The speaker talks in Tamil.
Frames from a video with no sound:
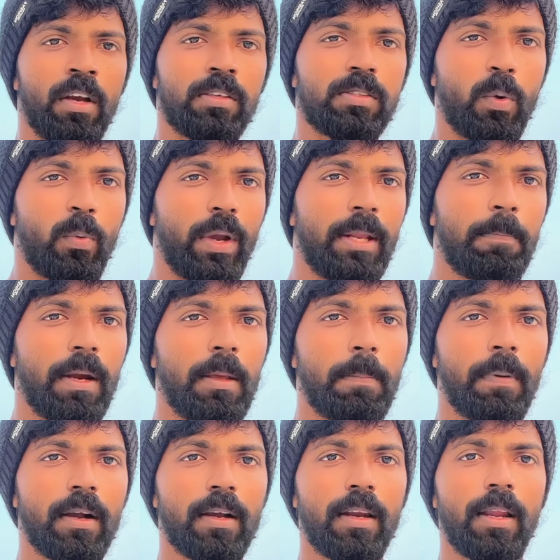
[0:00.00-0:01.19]
ஸோ வெயிட் பண்ணி
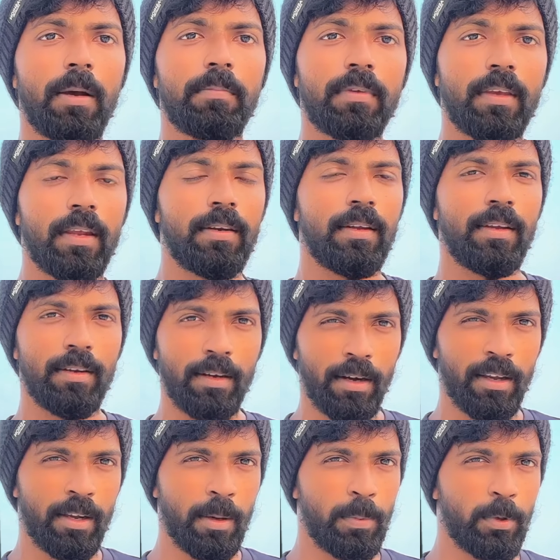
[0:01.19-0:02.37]
பார்க்கலாம் என்ன
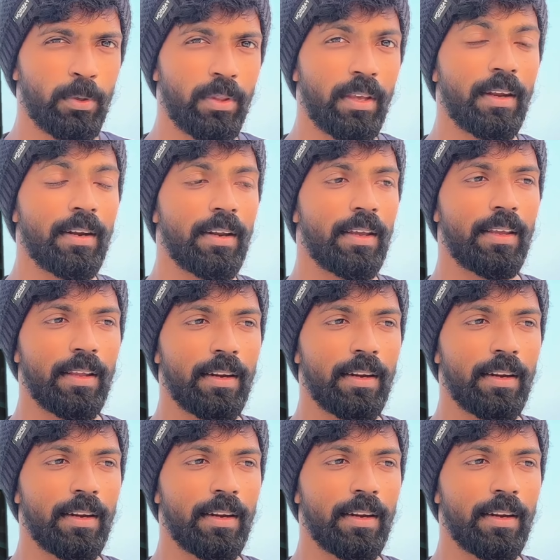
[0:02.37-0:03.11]
நடக்க போகுது என்ன